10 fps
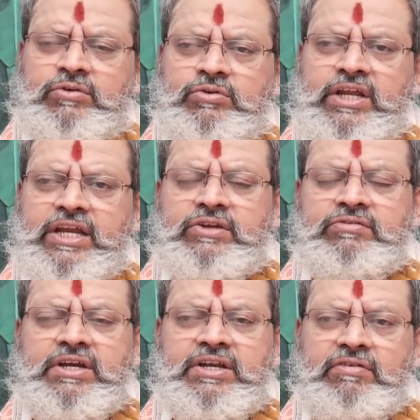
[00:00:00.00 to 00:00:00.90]

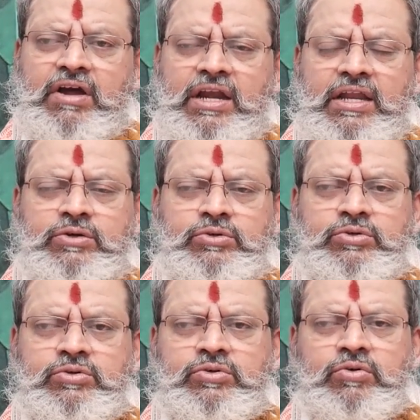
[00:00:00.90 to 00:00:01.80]
అనుకునేటువంటి వాళ్లకు
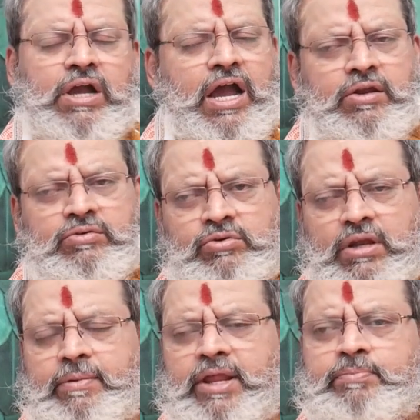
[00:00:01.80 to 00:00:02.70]
ఒక
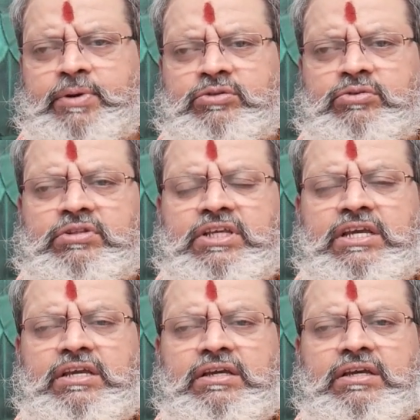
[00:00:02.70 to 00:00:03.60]
అనుకూలం ఏర్పడుతుంది